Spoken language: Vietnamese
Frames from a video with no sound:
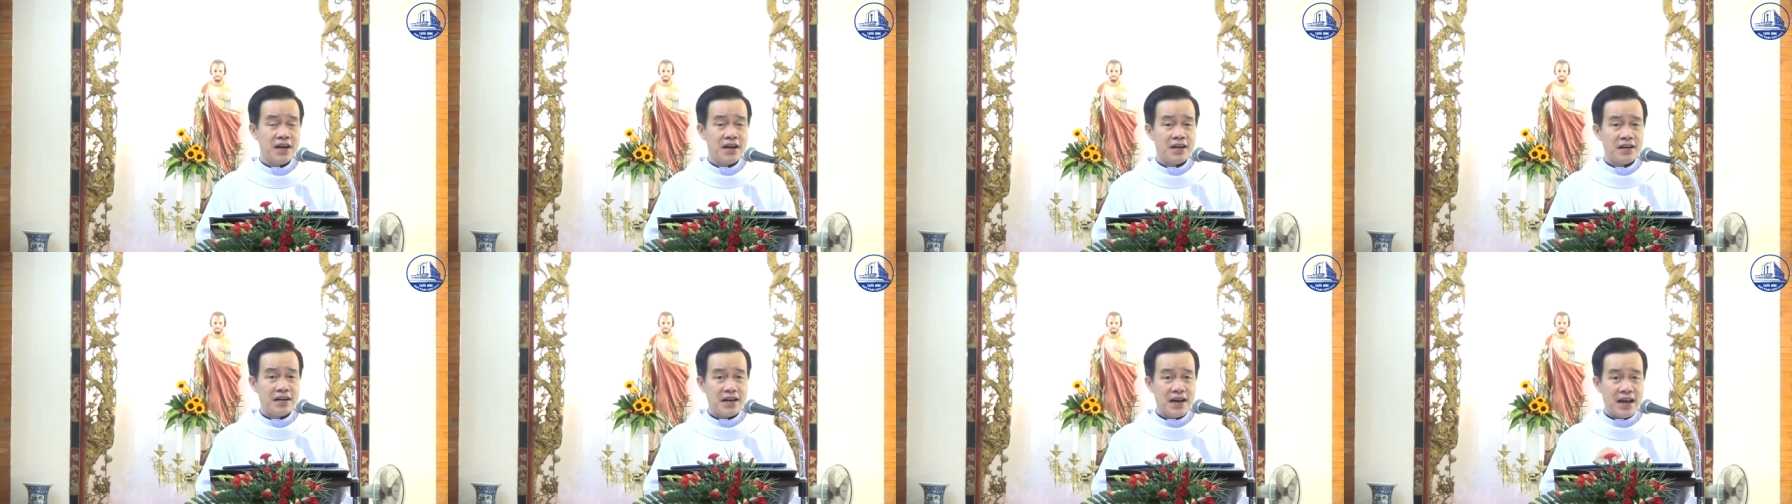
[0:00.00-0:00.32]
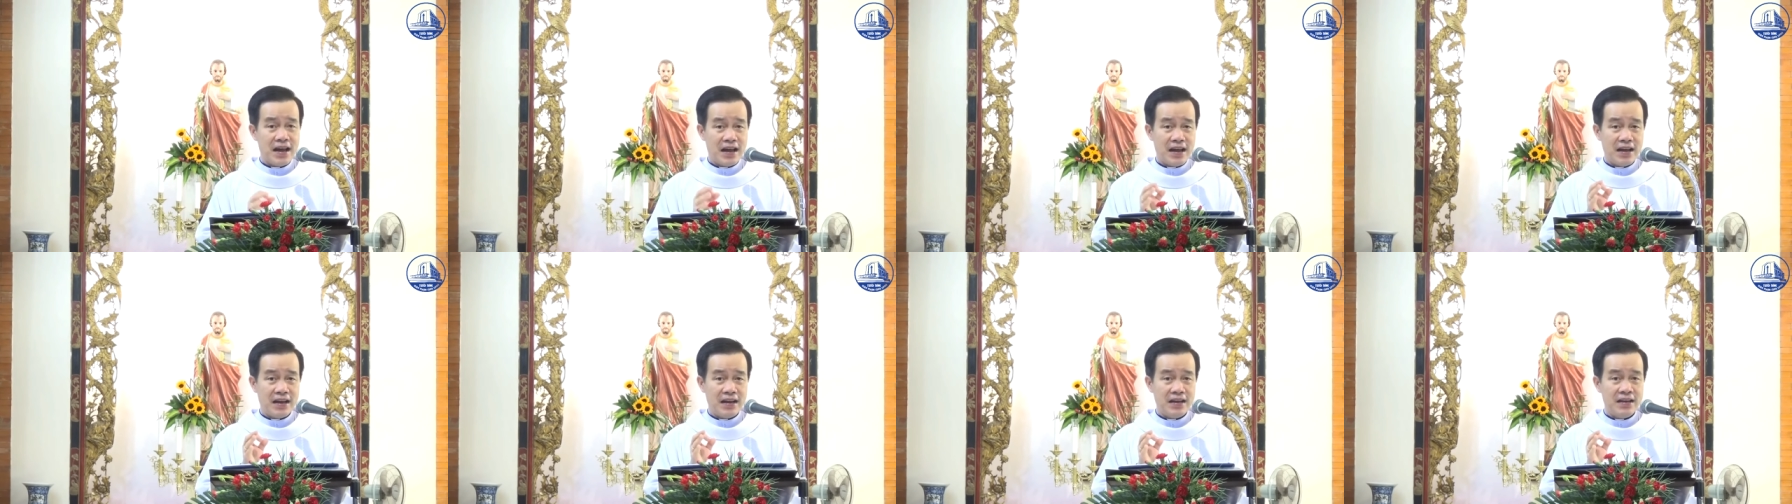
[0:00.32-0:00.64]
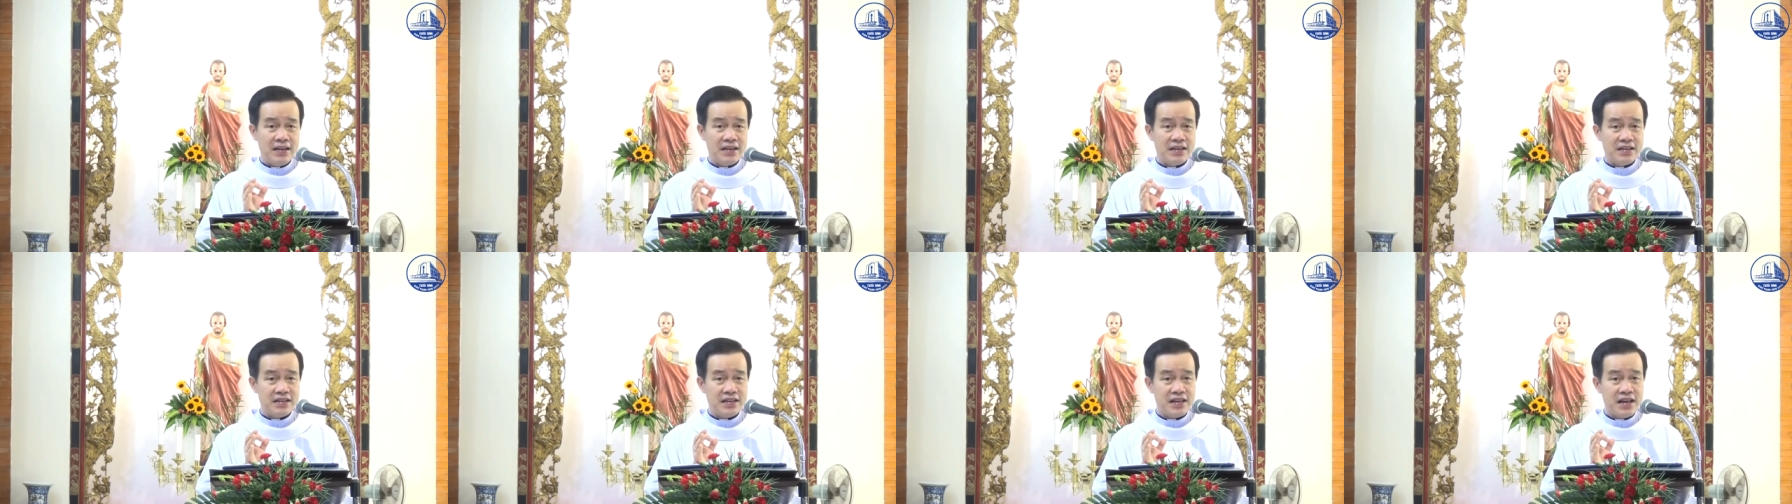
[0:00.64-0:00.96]

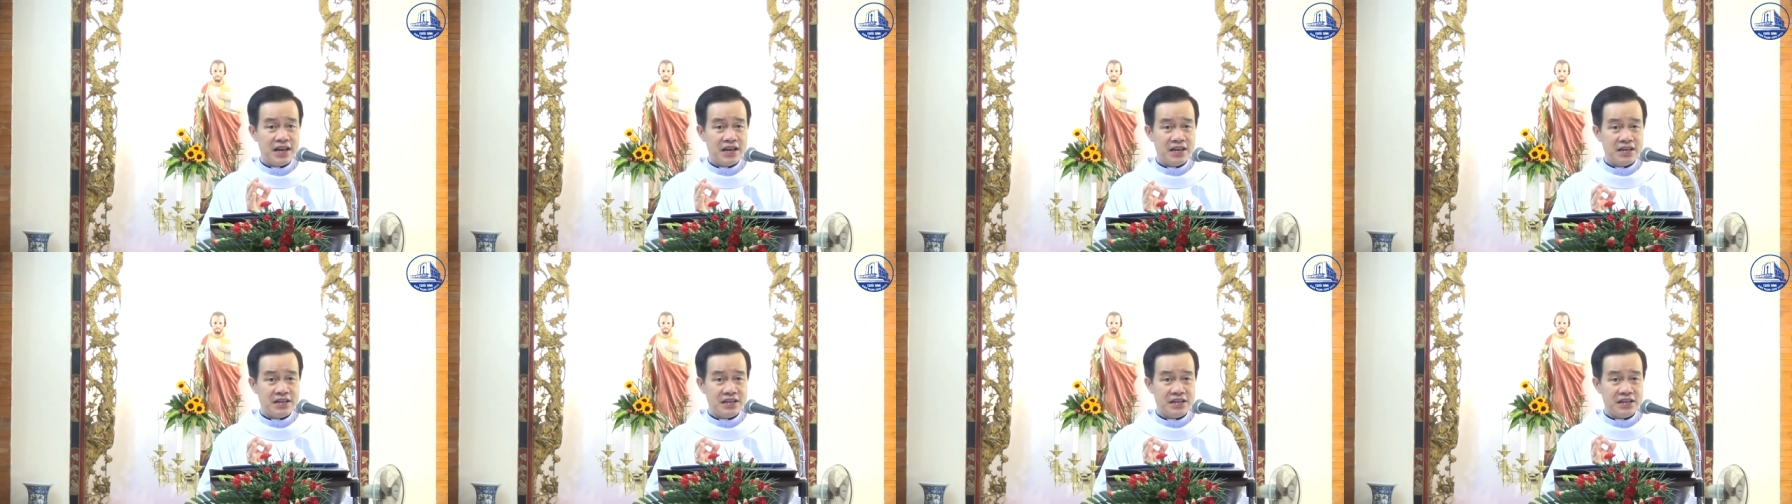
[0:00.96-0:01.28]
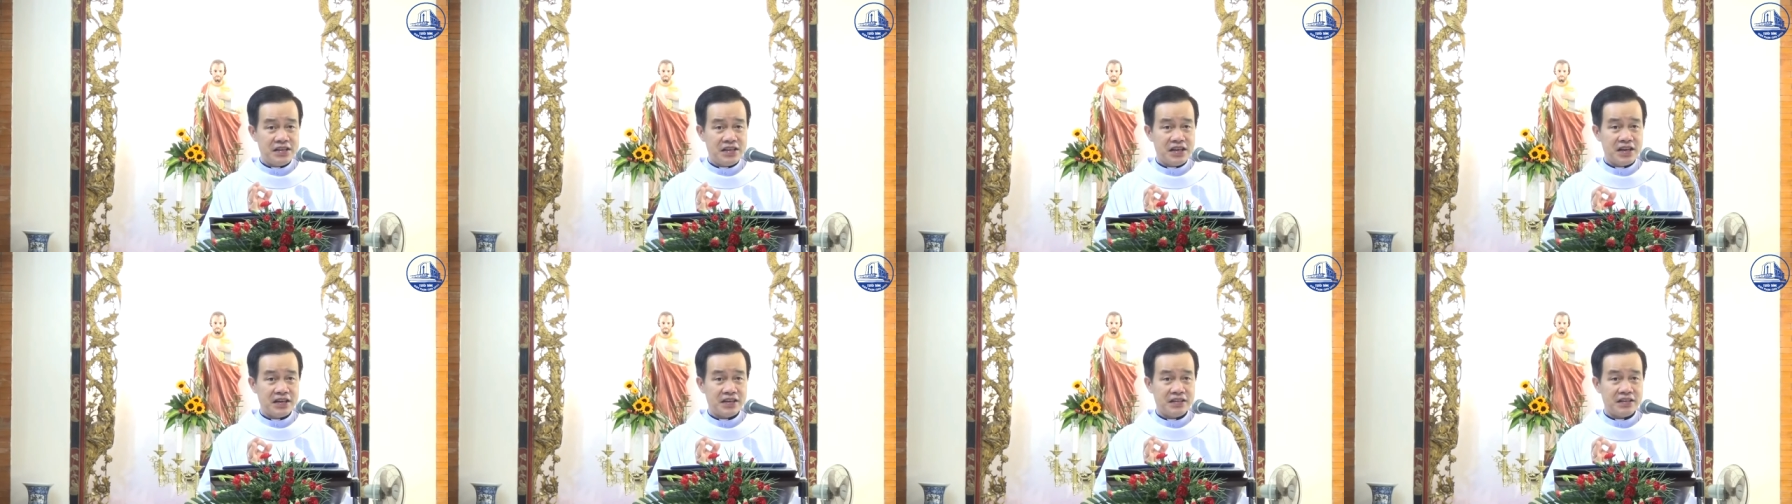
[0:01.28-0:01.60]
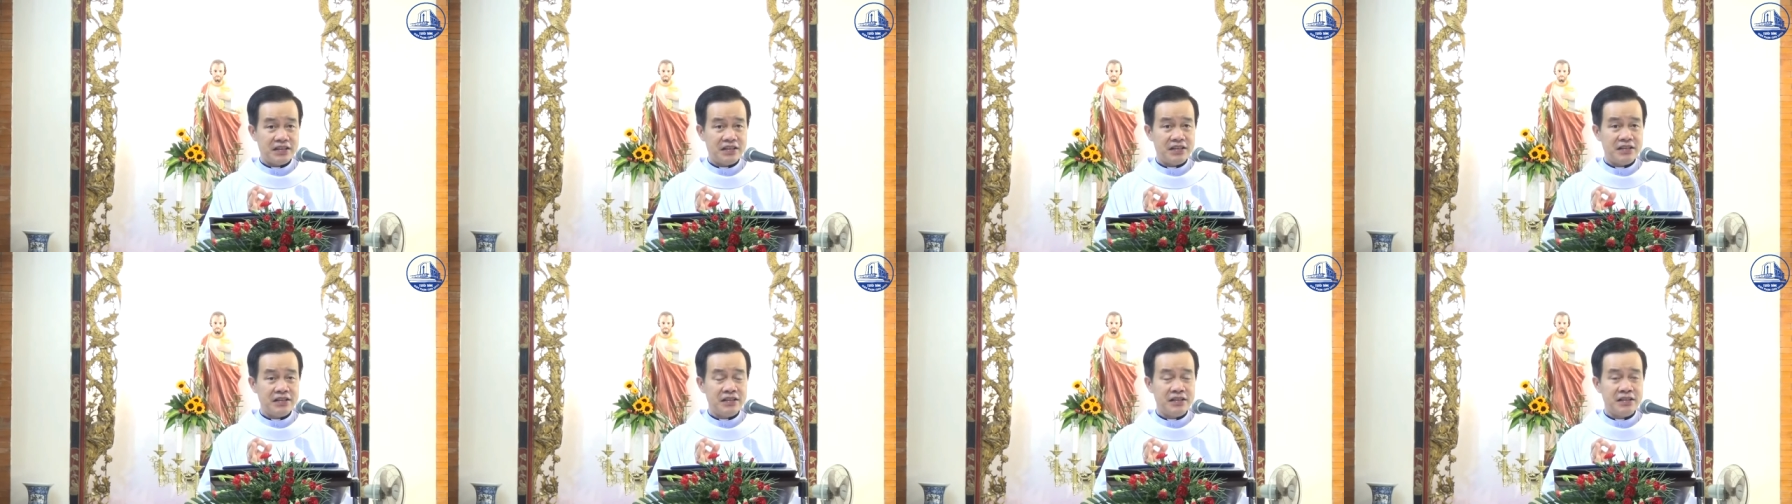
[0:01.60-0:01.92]
để gìn
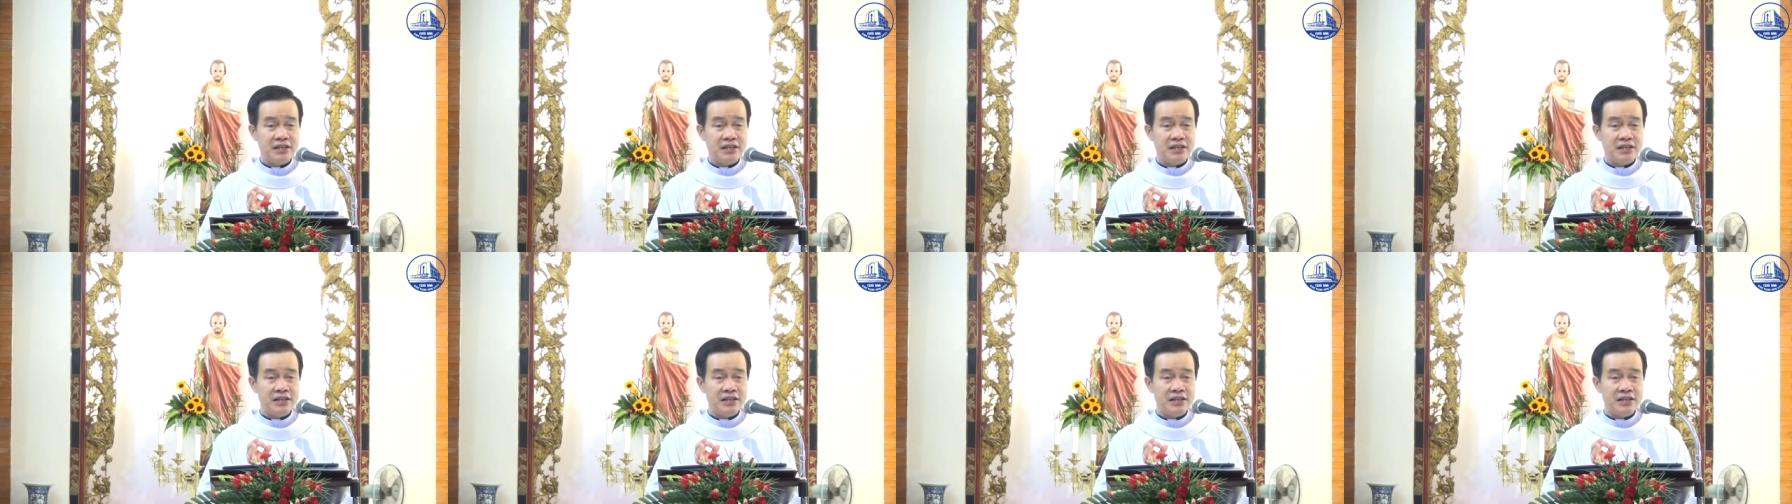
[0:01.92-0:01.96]
giữ